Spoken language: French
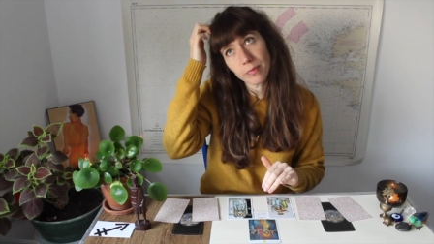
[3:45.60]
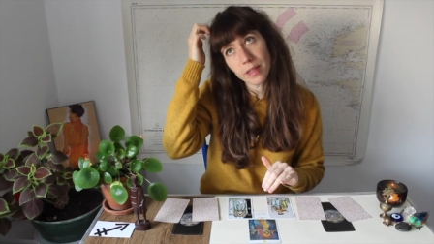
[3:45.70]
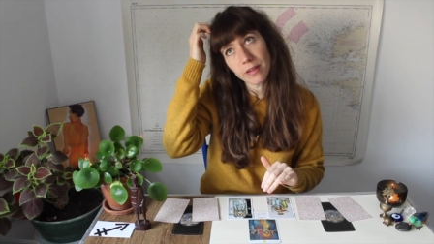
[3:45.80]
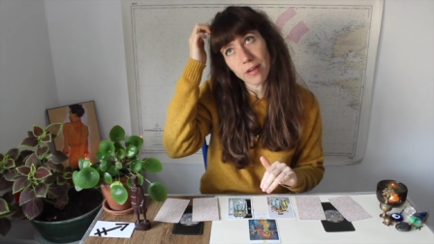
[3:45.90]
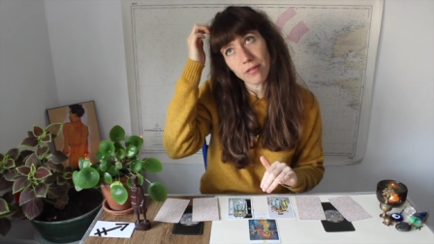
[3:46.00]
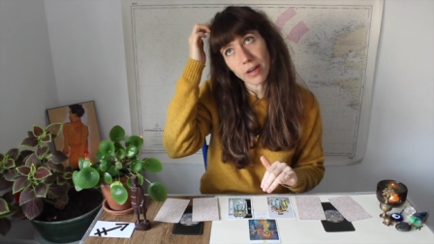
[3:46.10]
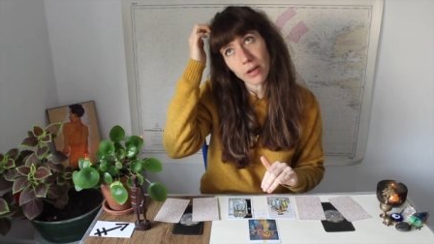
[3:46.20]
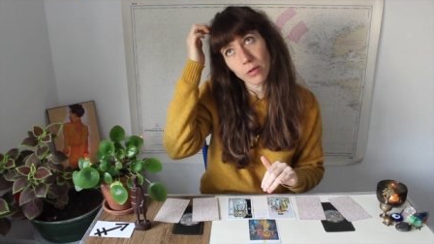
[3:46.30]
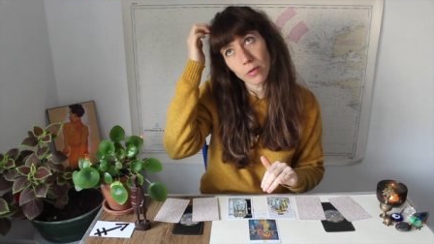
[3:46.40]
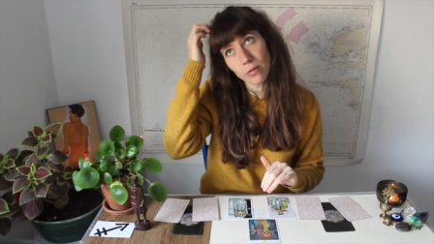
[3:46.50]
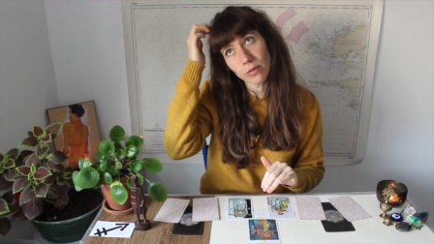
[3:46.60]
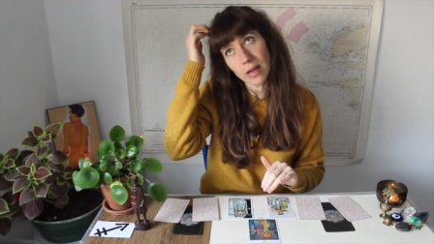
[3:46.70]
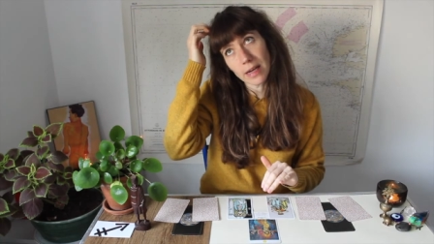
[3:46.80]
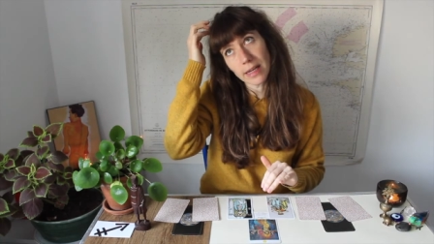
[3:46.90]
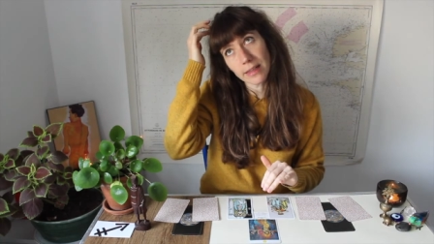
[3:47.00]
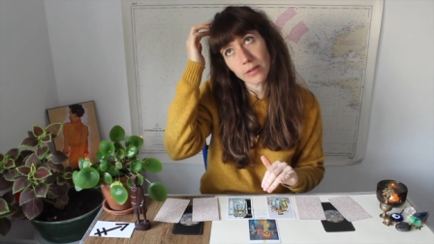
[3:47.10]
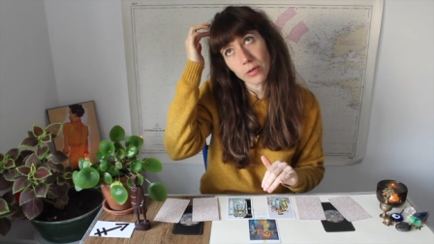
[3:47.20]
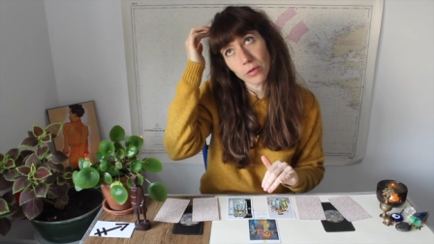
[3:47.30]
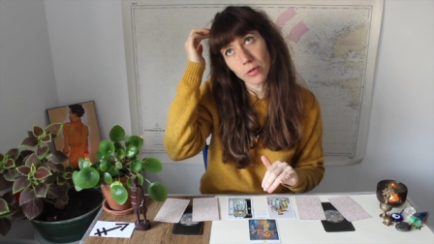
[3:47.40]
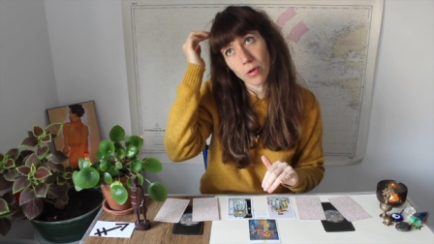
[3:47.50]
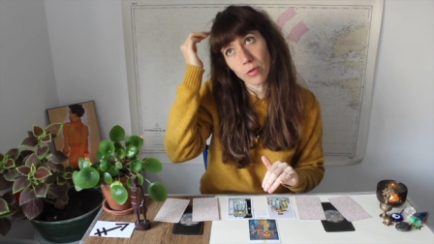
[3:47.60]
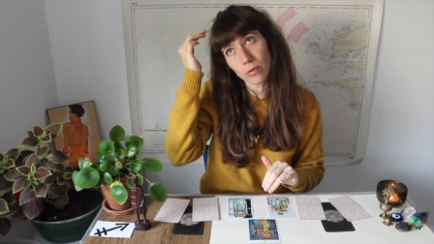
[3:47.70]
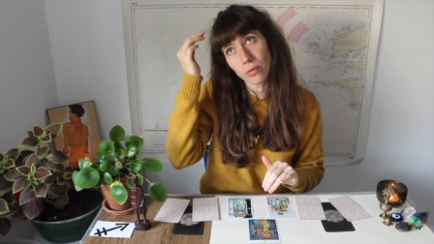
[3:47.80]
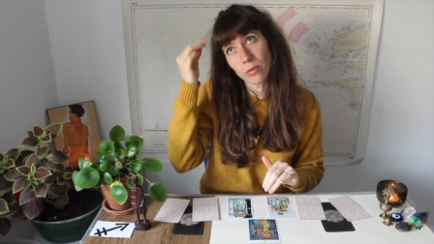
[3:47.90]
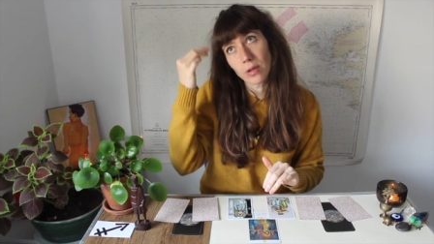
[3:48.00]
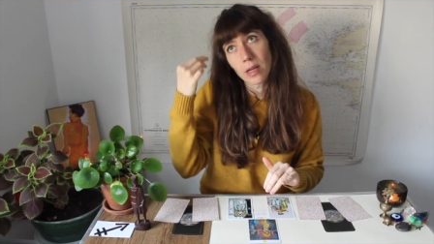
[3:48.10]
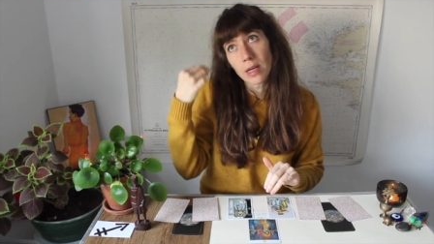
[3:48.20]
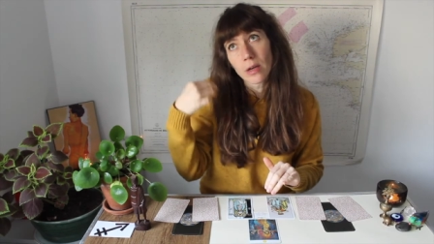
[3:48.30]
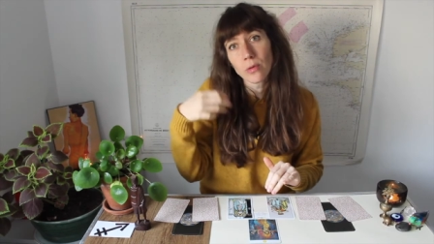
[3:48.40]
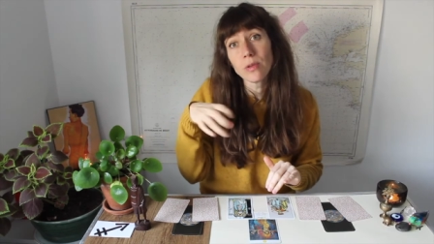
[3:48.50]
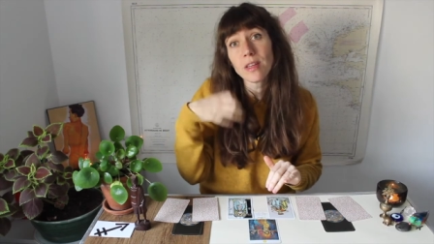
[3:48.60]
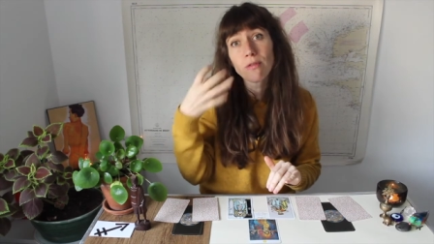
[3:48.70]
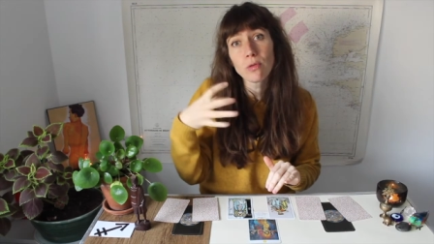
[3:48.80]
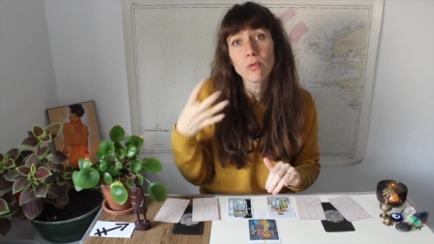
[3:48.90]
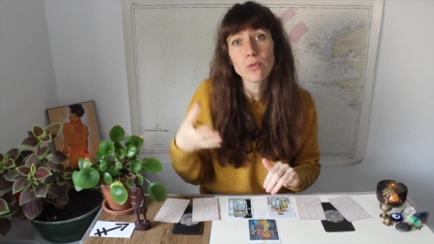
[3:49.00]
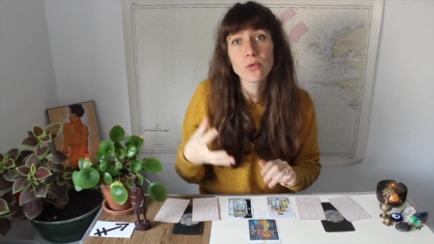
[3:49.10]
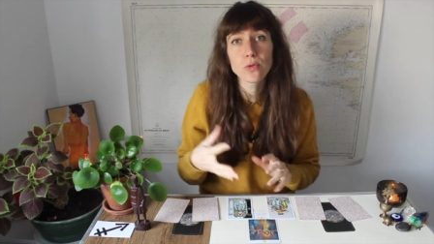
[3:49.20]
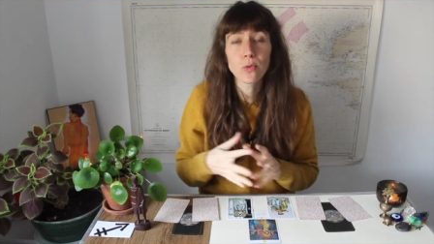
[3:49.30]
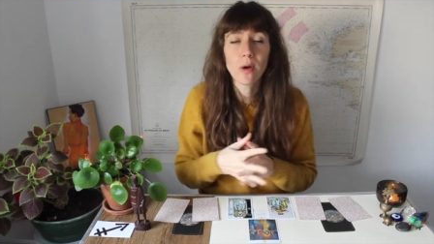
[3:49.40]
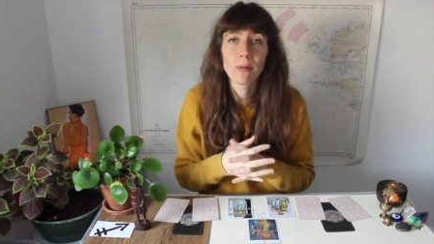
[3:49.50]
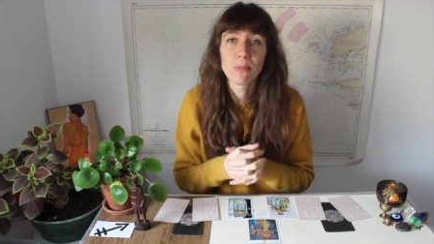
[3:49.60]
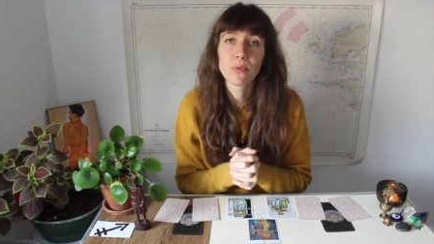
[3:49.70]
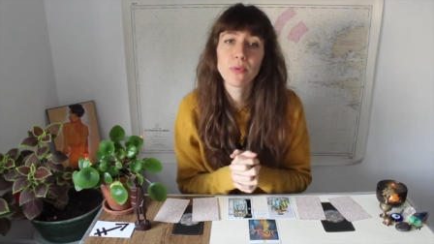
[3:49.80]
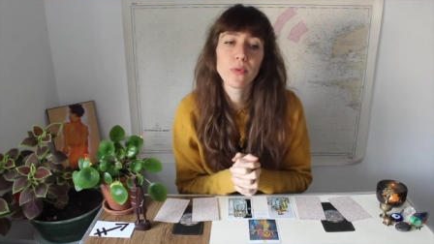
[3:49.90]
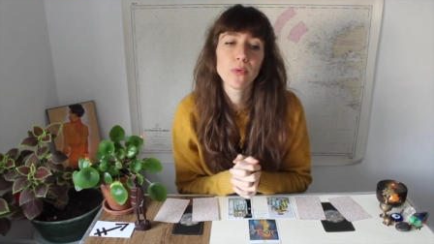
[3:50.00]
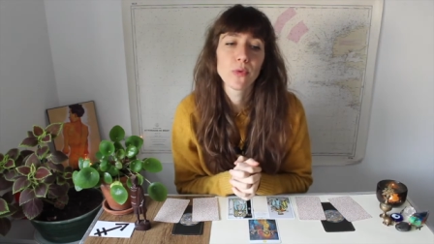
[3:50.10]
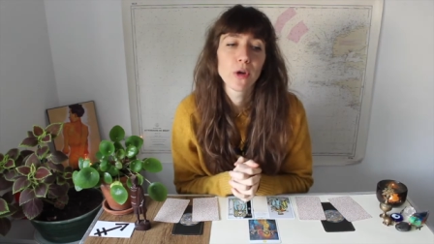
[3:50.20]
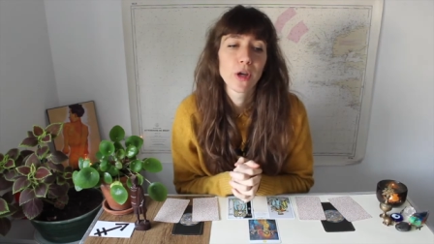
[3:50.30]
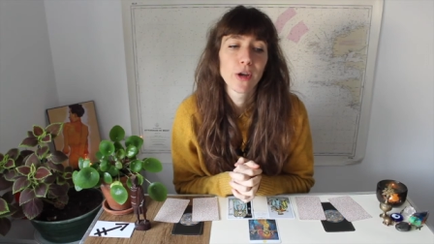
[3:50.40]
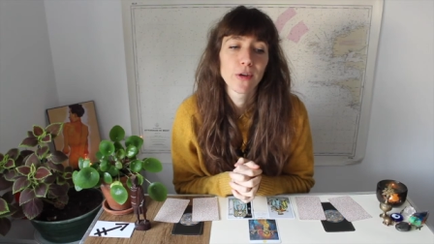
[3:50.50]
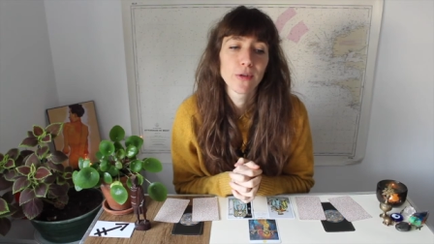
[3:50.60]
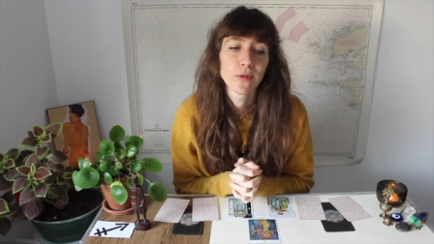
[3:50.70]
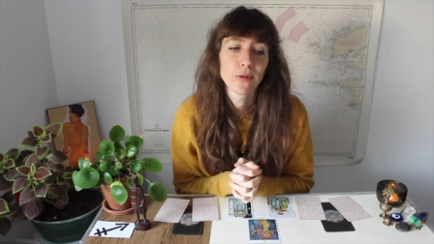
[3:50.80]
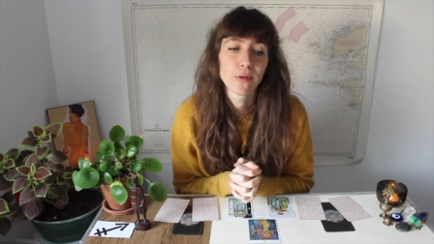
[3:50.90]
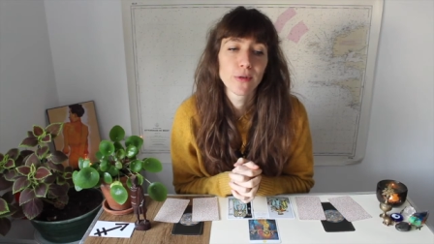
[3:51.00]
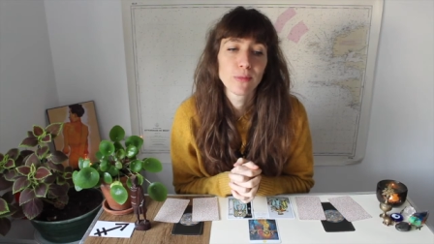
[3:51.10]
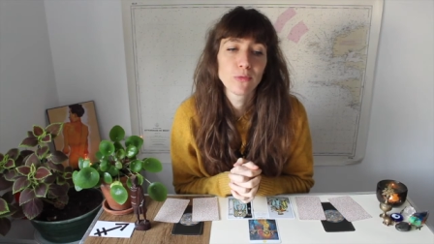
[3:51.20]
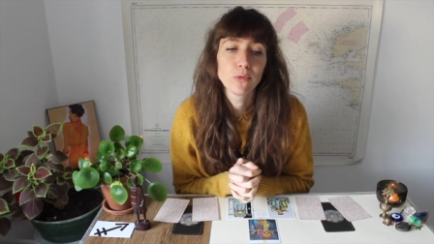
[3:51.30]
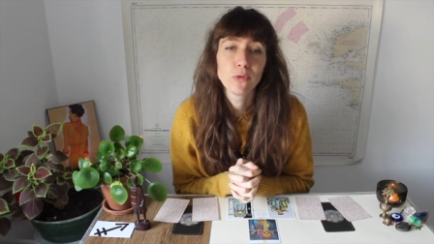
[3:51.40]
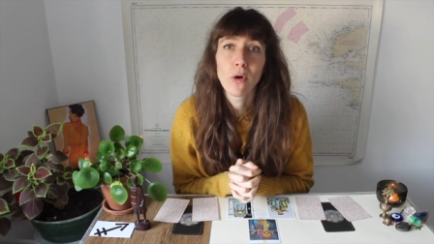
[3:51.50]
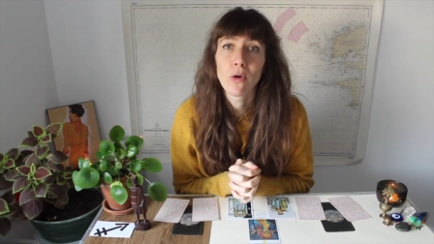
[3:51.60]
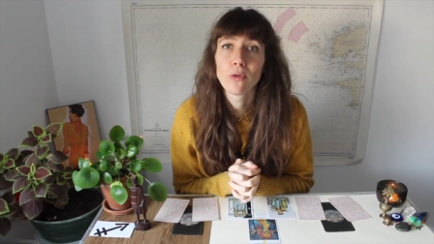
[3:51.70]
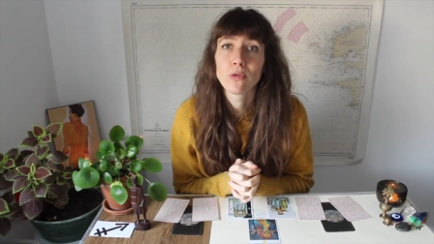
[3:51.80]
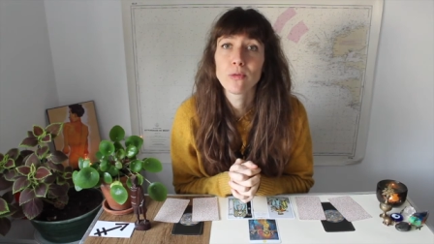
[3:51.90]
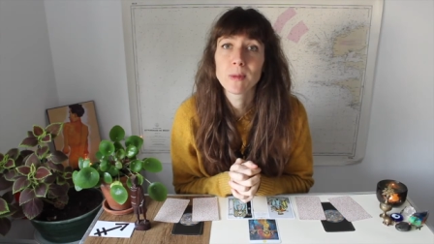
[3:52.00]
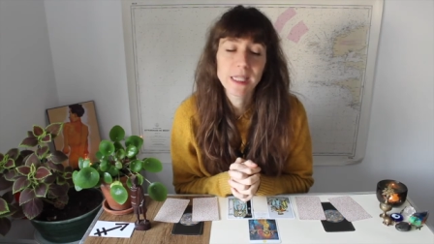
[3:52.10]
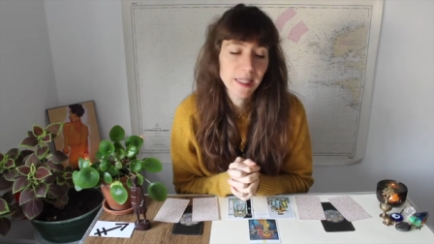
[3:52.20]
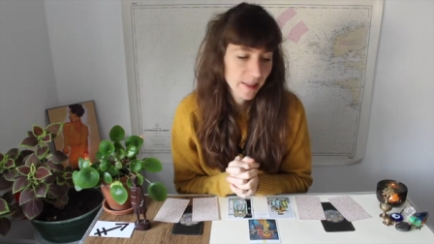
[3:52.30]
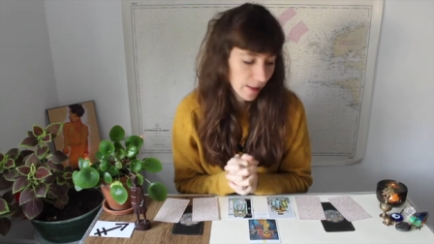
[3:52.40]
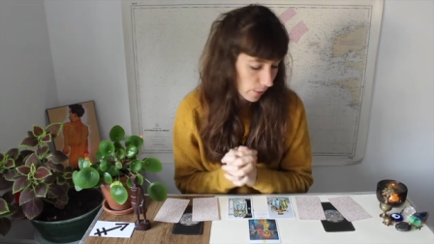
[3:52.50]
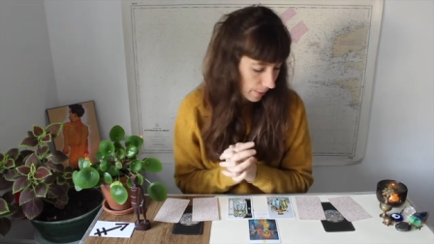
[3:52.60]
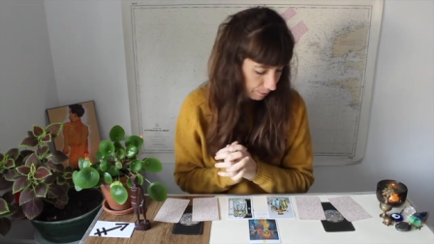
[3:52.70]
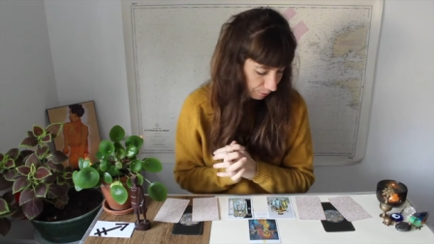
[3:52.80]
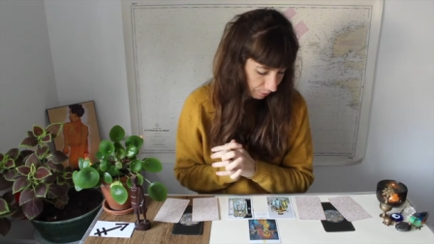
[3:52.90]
qui va faire que vous allez être dans une une évolution un peu euh, euh, tout en euh, subtilité, quoi.